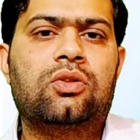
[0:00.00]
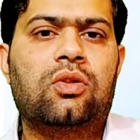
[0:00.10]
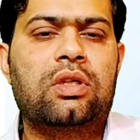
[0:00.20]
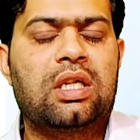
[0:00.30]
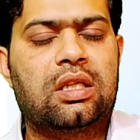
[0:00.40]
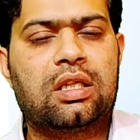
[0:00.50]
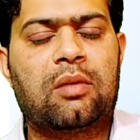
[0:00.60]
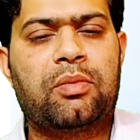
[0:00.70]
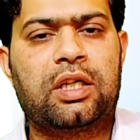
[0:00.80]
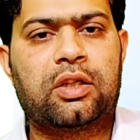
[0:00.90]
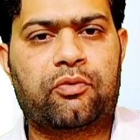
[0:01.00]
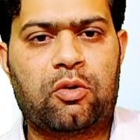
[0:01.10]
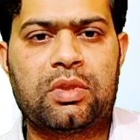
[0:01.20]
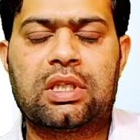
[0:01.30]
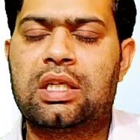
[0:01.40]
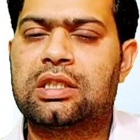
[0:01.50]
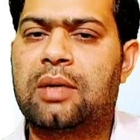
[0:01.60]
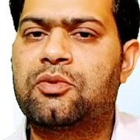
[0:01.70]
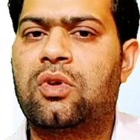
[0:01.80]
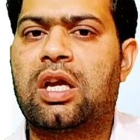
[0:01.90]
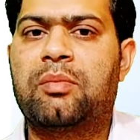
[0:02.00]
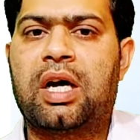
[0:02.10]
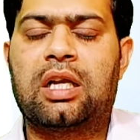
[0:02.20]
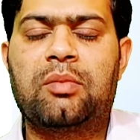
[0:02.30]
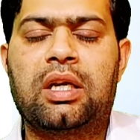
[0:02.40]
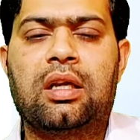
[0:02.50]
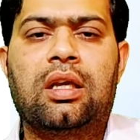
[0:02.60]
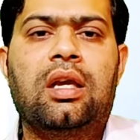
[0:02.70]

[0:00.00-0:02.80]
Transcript: दोस्तों ये थी कंप्लीट इन्फॉर्मेशन इस कैप्सूल के बारे में